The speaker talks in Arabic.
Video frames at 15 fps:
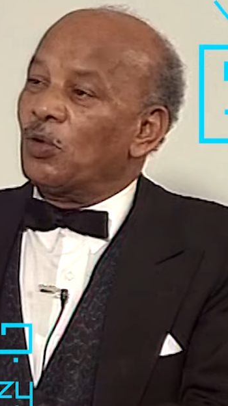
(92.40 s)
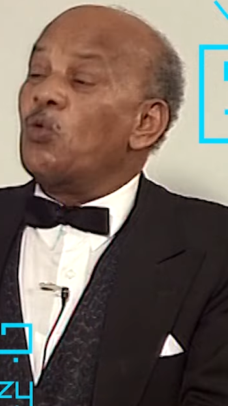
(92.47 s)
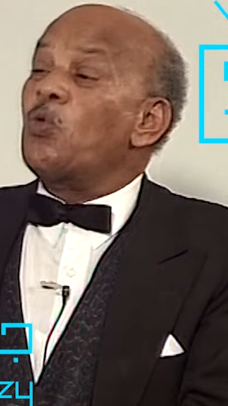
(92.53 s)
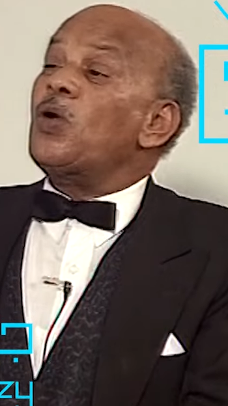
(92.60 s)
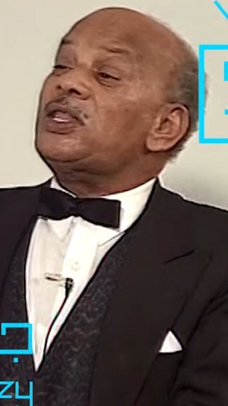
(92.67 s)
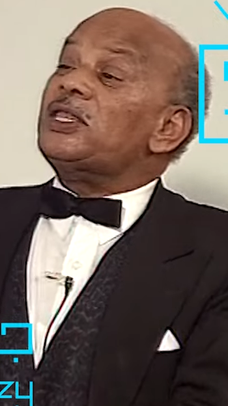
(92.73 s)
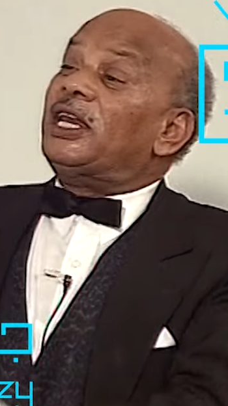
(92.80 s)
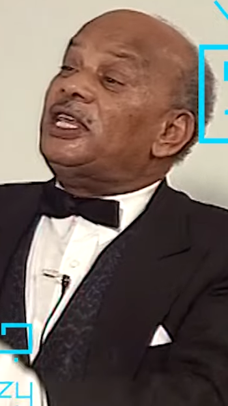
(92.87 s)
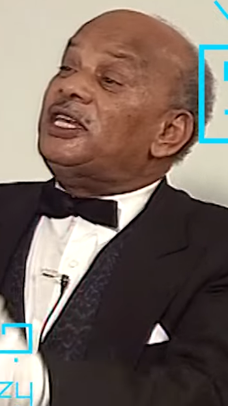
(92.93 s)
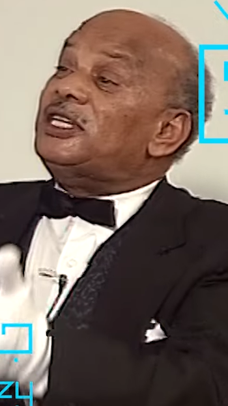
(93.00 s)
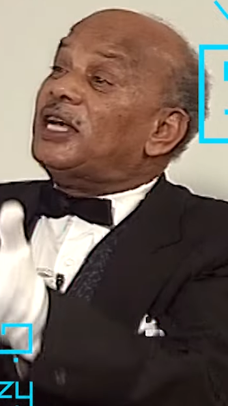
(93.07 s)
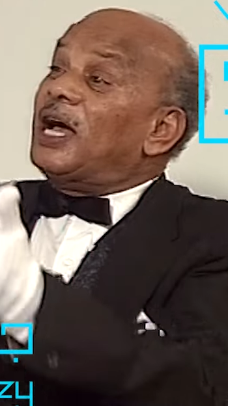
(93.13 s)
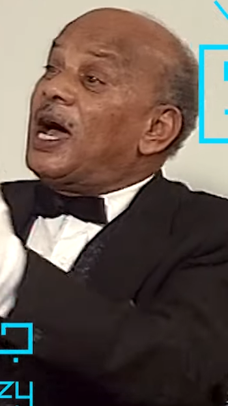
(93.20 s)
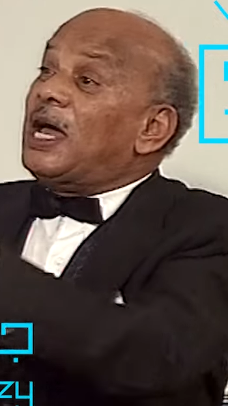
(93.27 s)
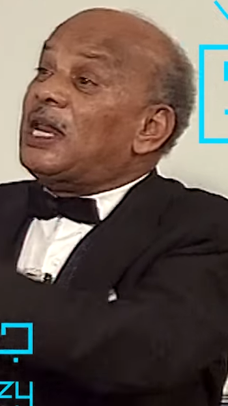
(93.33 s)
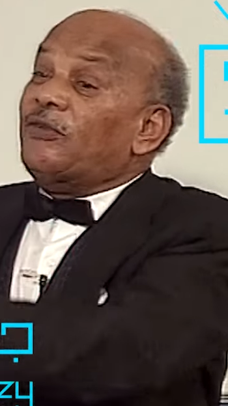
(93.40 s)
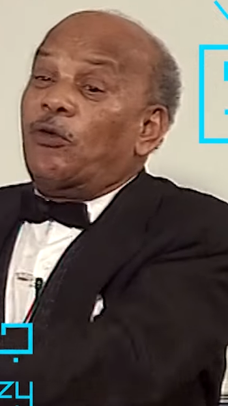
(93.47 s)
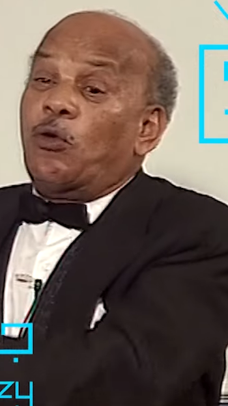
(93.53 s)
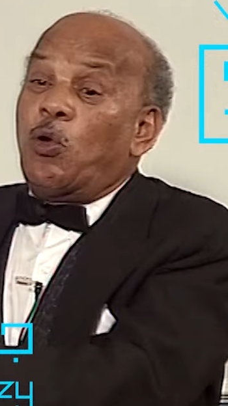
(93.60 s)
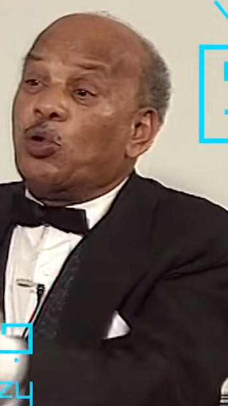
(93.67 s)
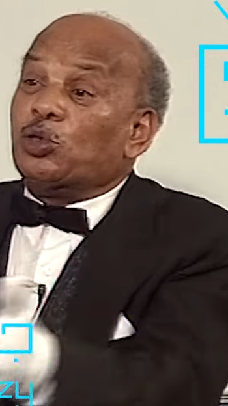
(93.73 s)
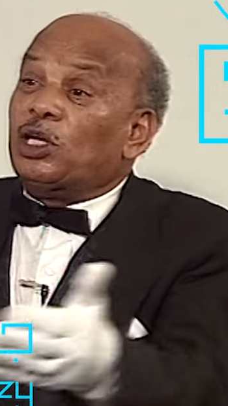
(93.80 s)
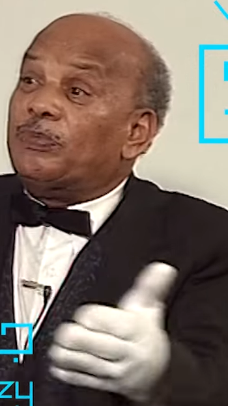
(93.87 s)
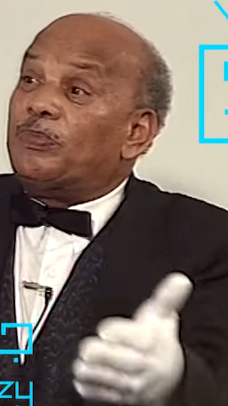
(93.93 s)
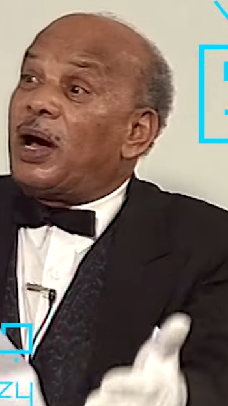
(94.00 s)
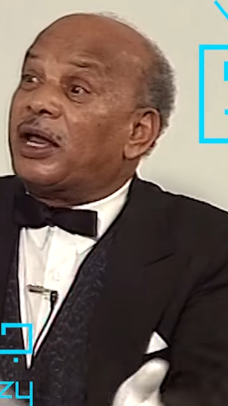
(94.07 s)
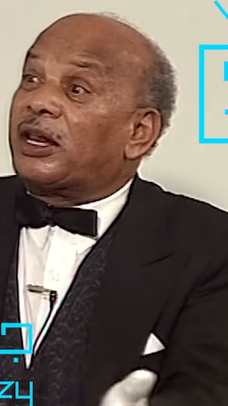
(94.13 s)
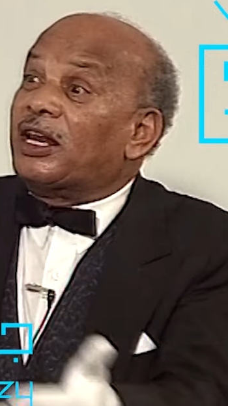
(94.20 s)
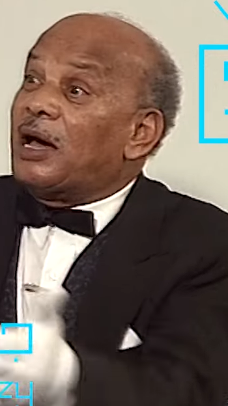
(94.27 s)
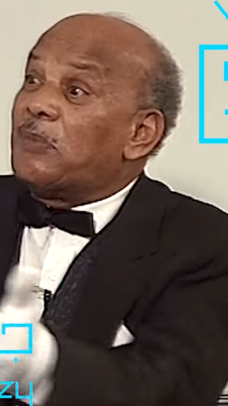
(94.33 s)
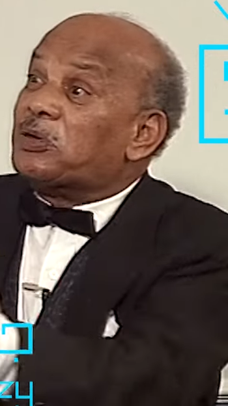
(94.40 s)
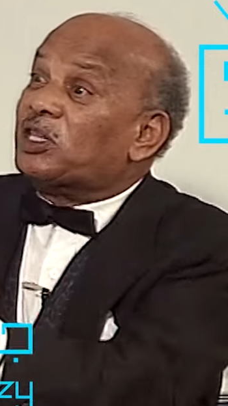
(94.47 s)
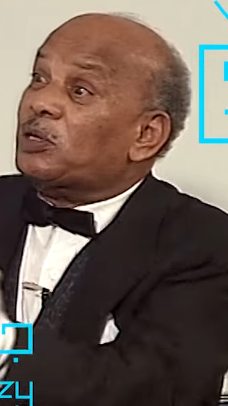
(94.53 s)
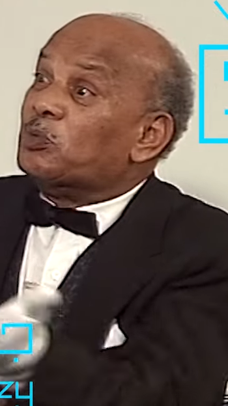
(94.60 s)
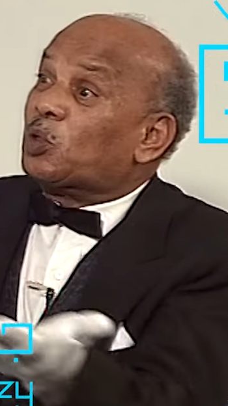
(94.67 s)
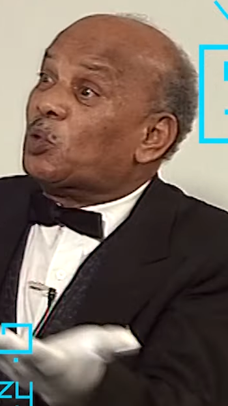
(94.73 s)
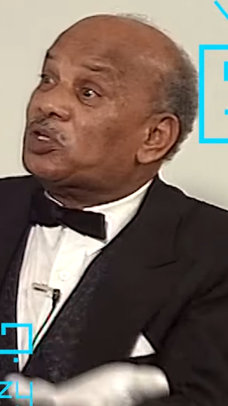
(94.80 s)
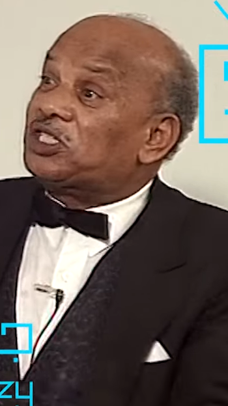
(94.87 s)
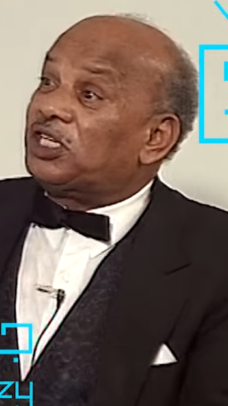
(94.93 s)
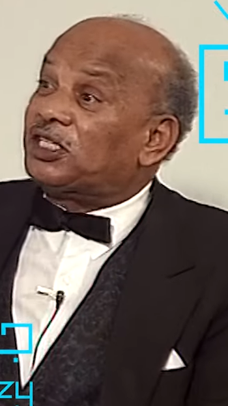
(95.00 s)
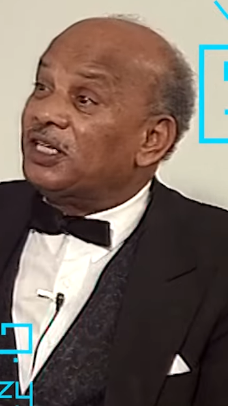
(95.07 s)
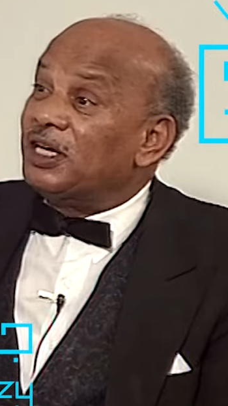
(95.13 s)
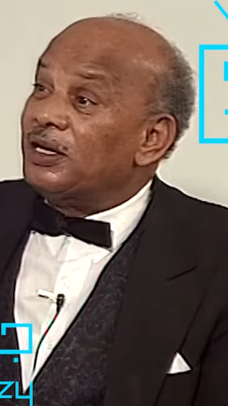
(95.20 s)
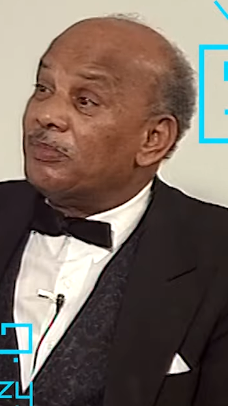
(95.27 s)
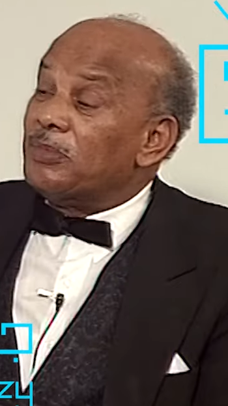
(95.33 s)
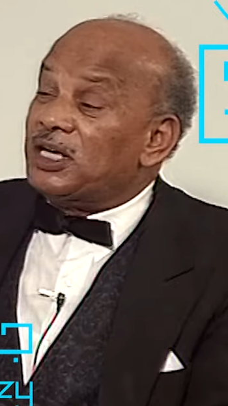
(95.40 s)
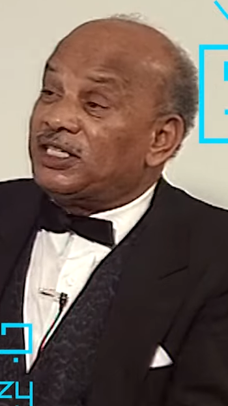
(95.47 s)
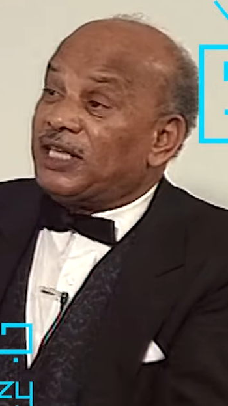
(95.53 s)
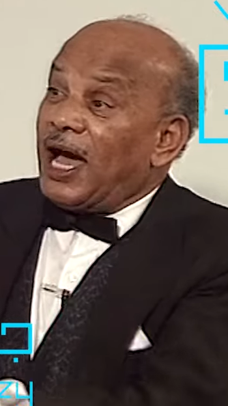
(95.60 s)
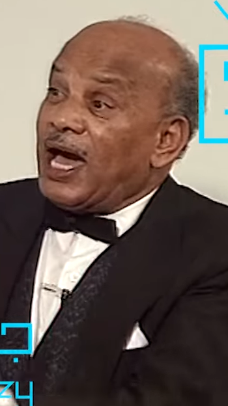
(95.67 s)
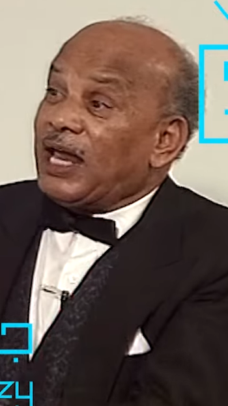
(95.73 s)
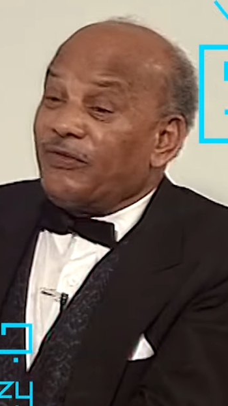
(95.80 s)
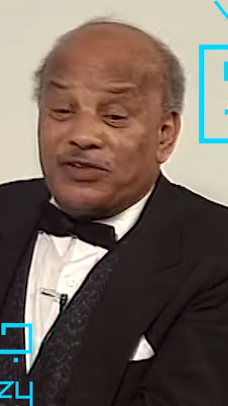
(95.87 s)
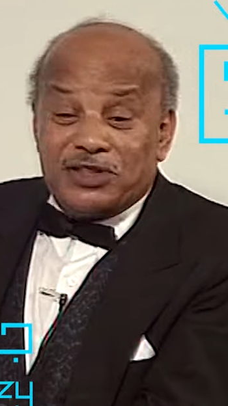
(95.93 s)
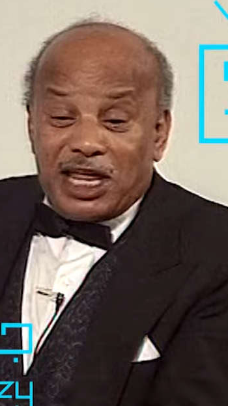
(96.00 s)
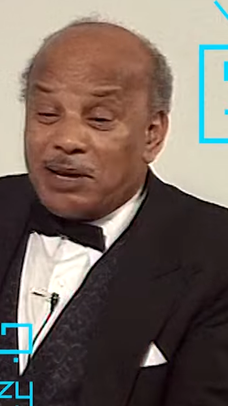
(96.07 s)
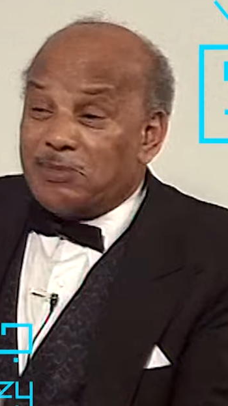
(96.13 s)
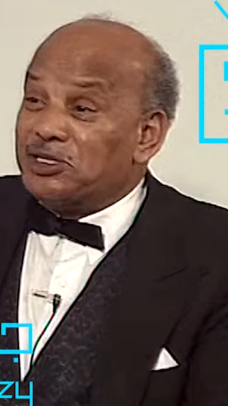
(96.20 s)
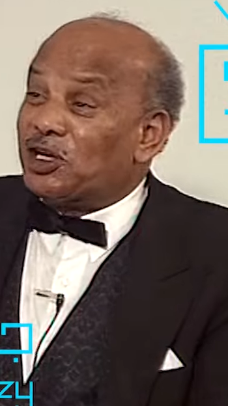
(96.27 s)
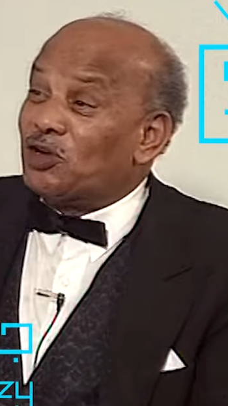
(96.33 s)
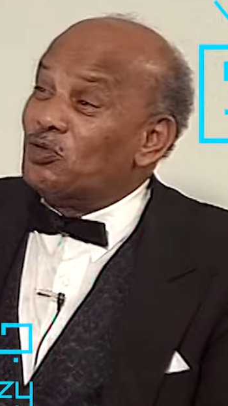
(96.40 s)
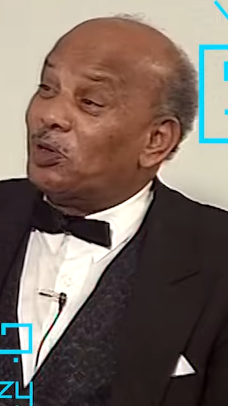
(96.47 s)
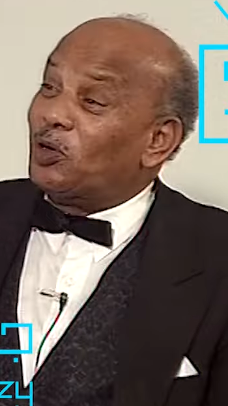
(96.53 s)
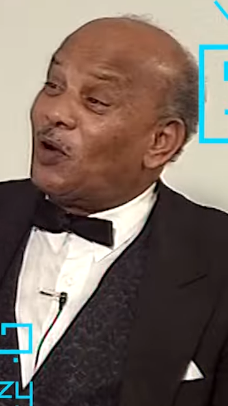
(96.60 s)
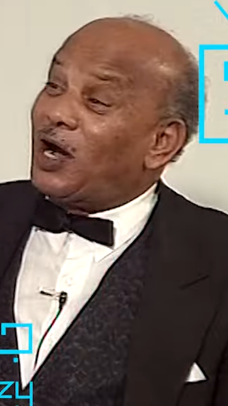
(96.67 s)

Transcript: هو انا ليا اهلي في حوض البحر الابيض المتوسط ما انت عارف ان انا من جنوب